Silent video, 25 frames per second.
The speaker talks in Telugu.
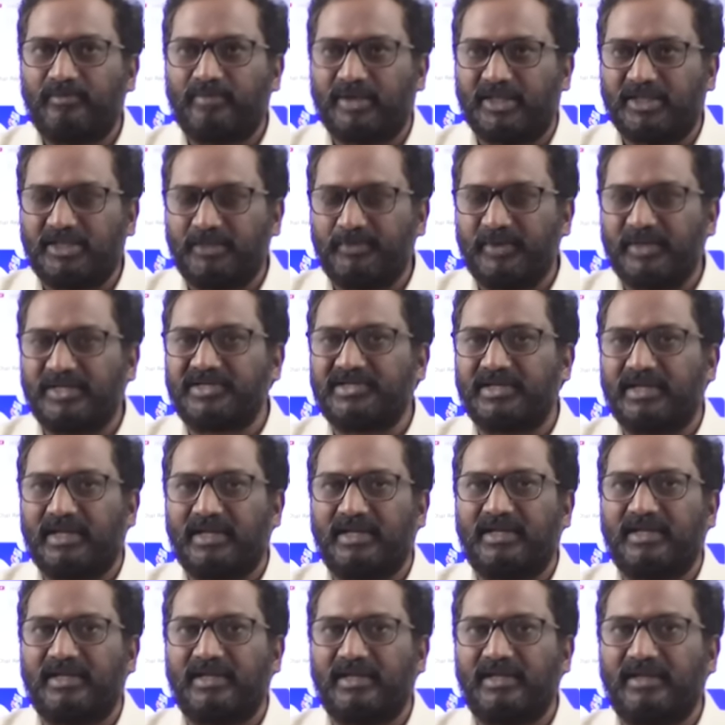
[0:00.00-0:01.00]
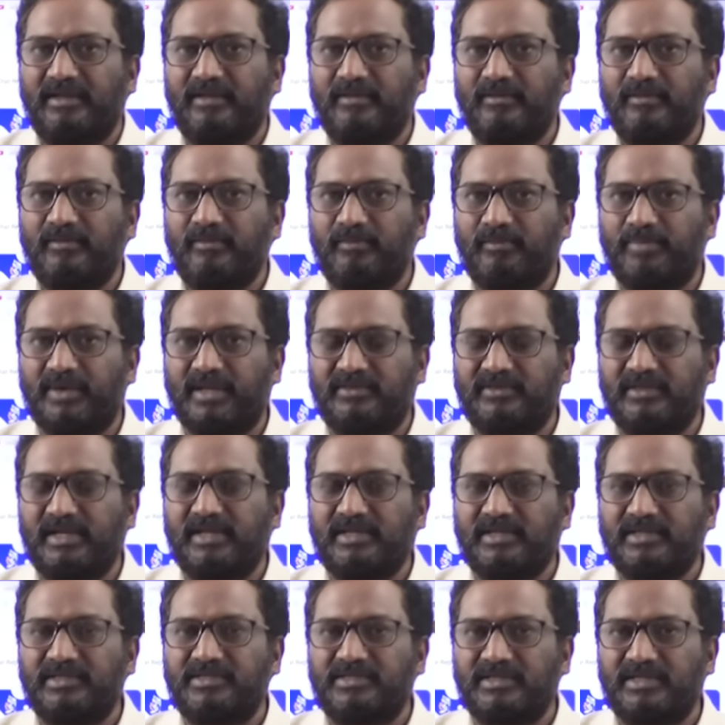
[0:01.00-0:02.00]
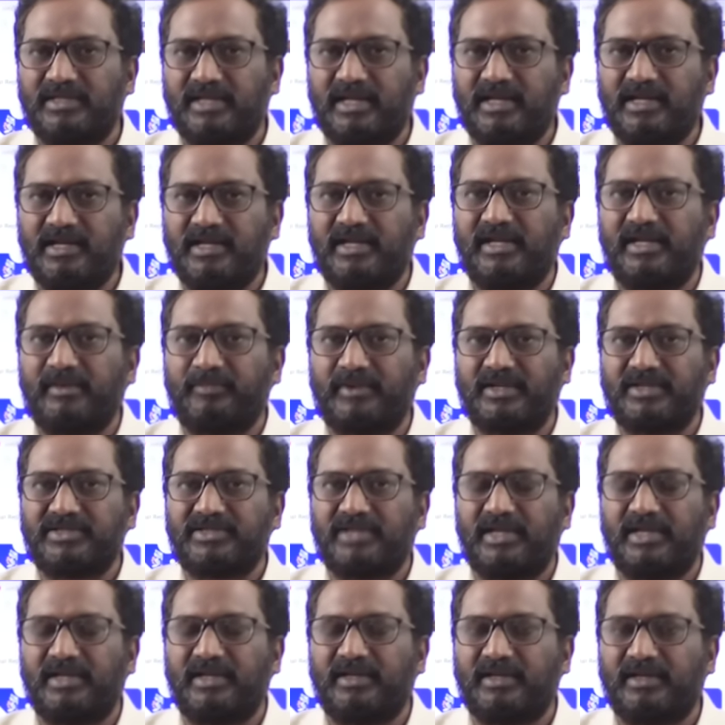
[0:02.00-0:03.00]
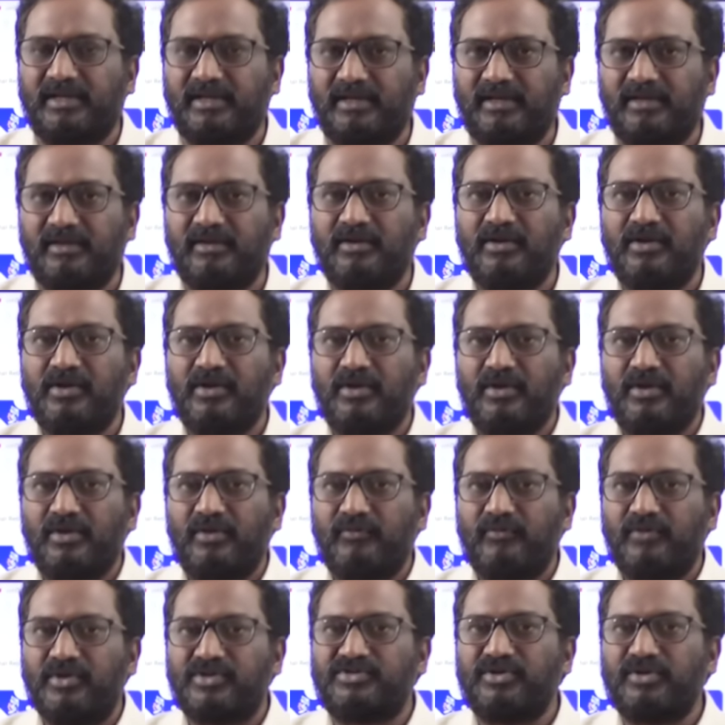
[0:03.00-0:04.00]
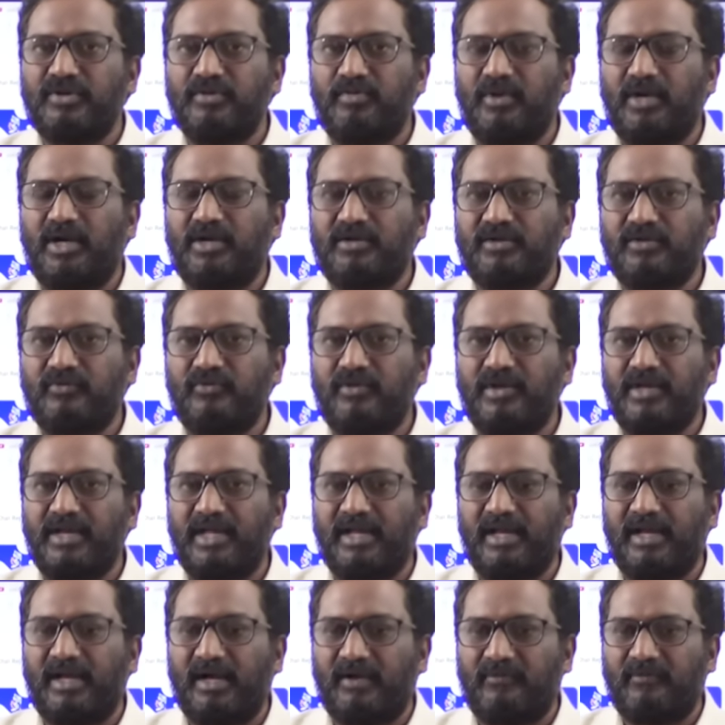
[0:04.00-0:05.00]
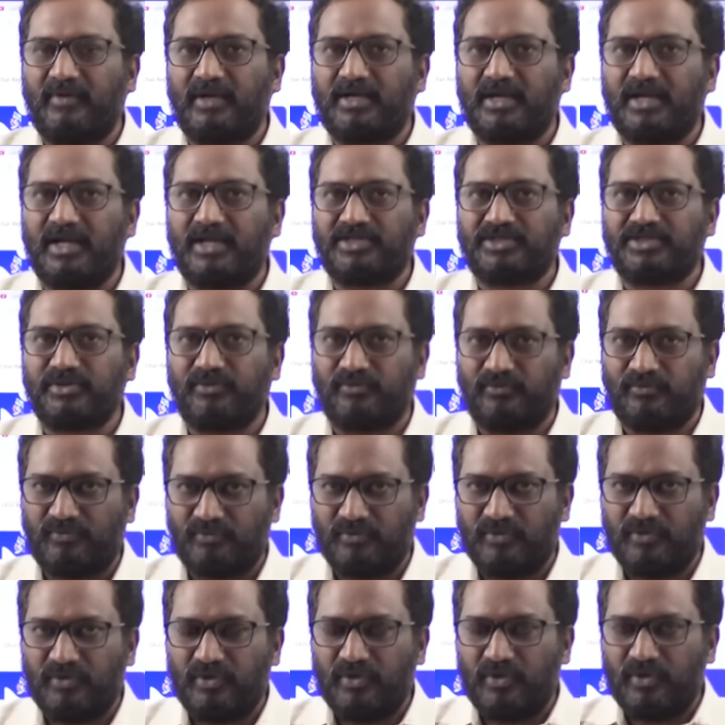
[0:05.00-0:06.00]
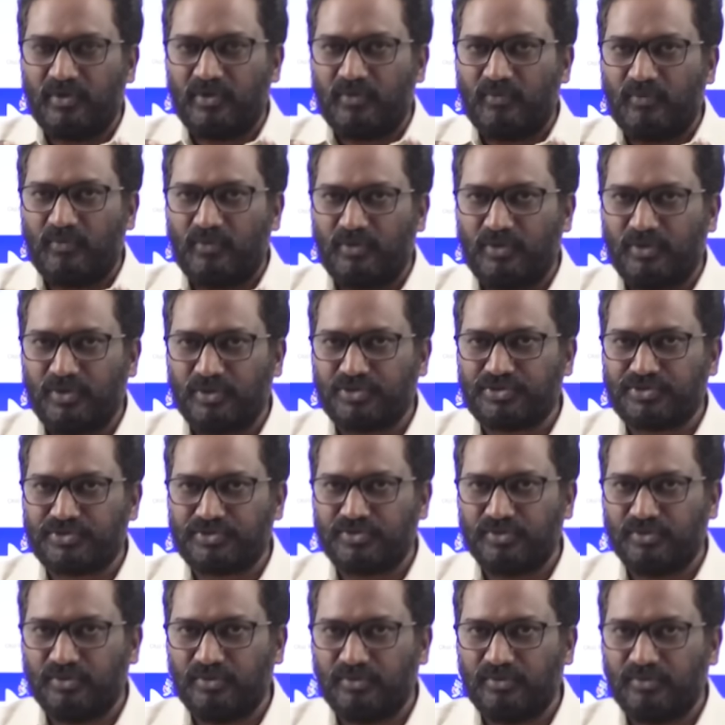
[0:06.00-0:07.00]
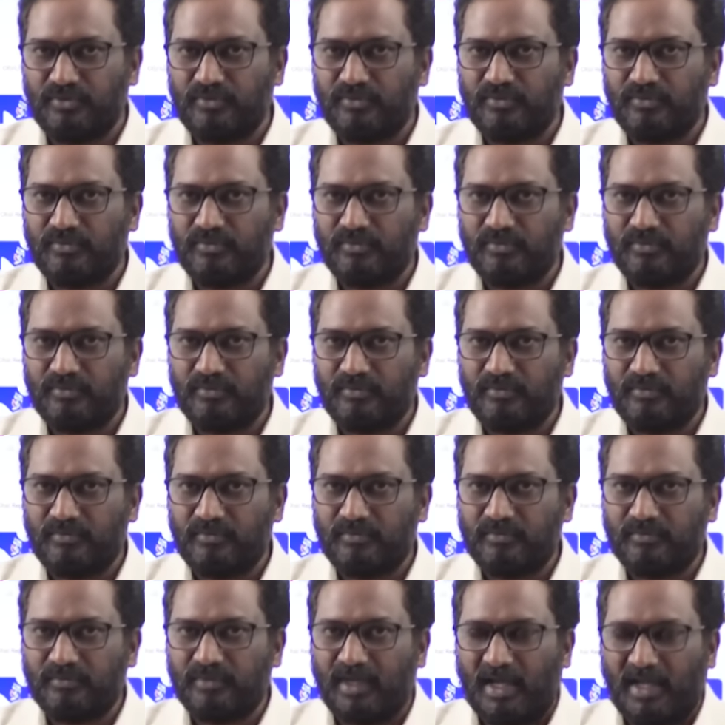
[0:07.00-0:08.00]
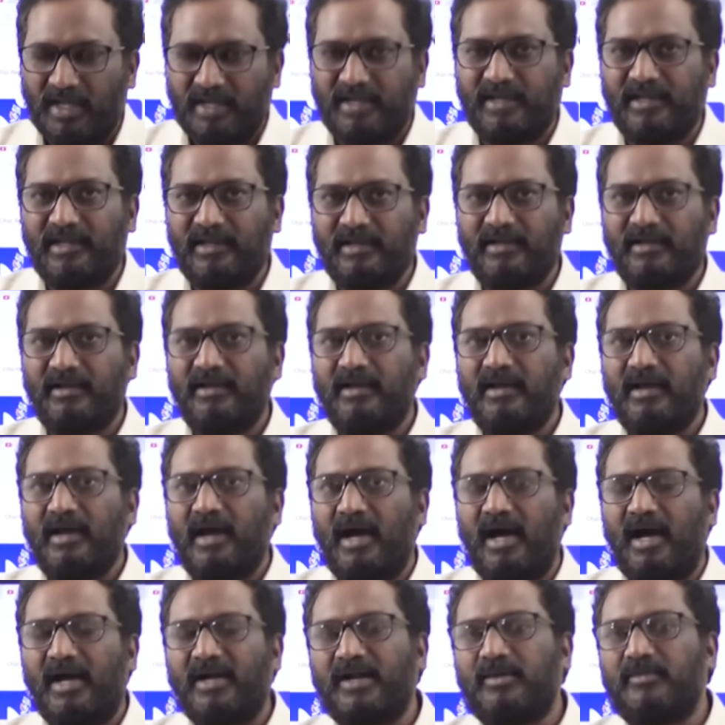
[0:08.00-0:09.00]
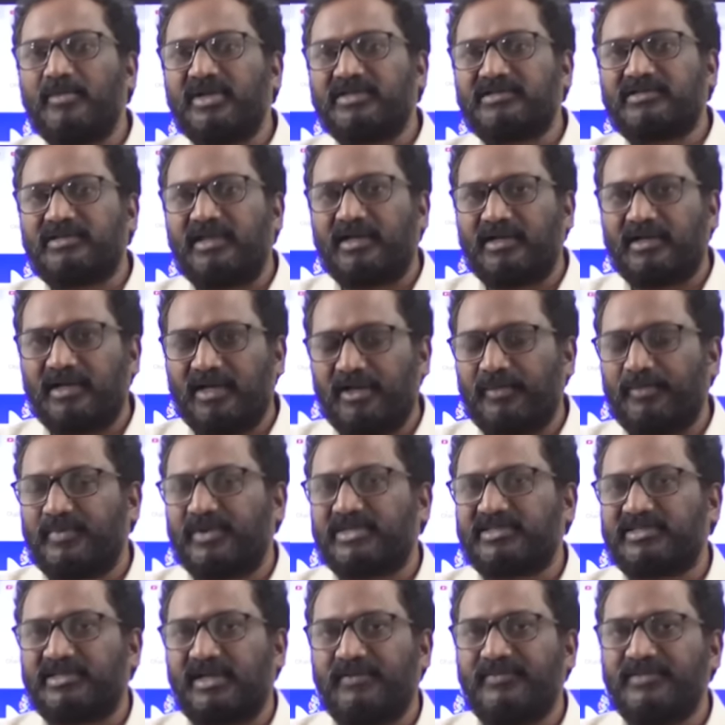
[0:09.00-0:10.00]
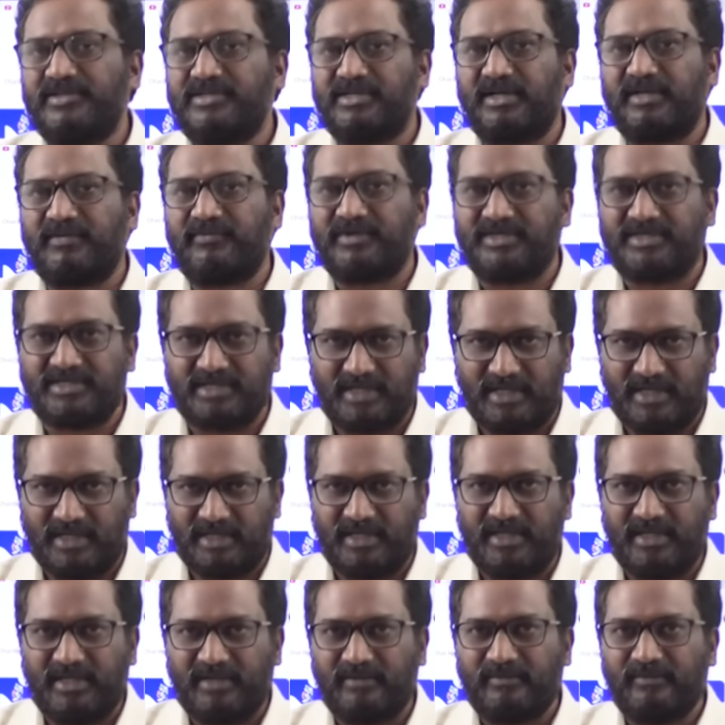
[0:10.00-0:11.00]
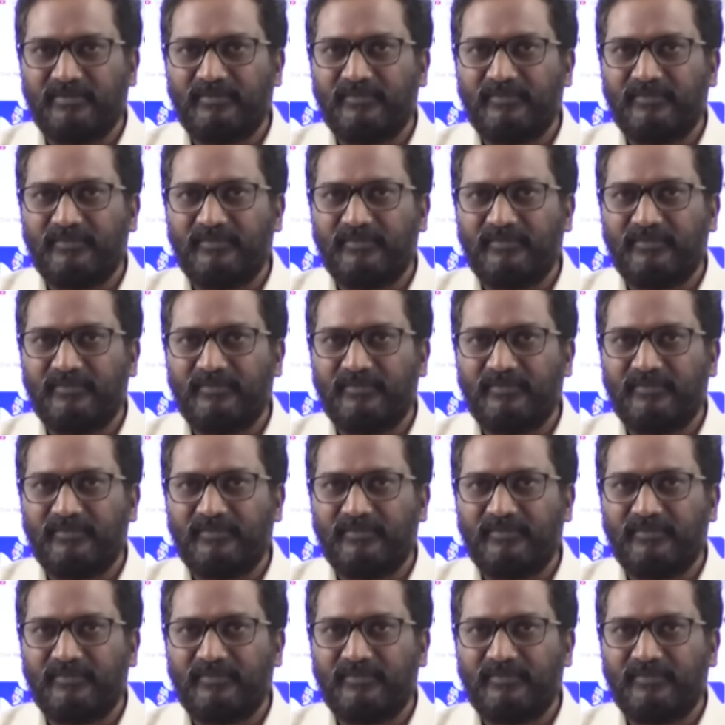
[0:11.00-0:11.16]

ప్రతిపక్షానికి ప్రత్యేకించి ఎన్డీఏ పక్షానికి వెసులుబాటు ఉండే అవకాశం ఉండొచ్చు అని ఆరా మస్తాన్ గారు ప్రస్తావించిన విషయాన్ని